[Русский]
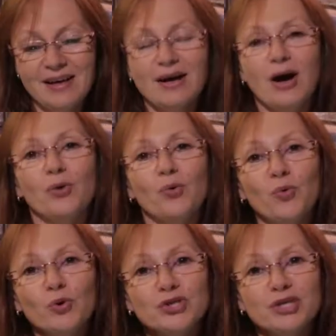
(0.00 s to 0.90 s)
как
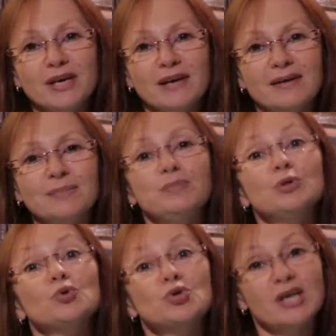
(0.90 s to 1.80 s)
курочка
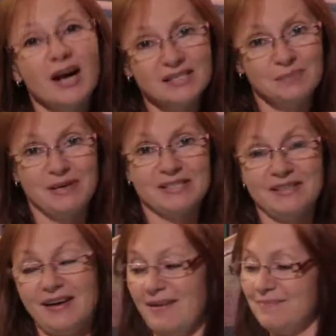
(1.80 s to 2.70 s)
петушка
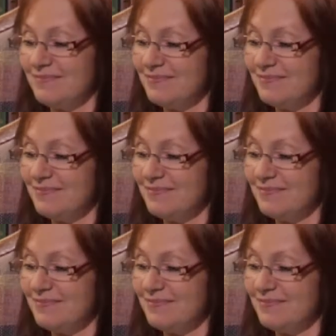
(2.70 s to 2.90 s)
спасла.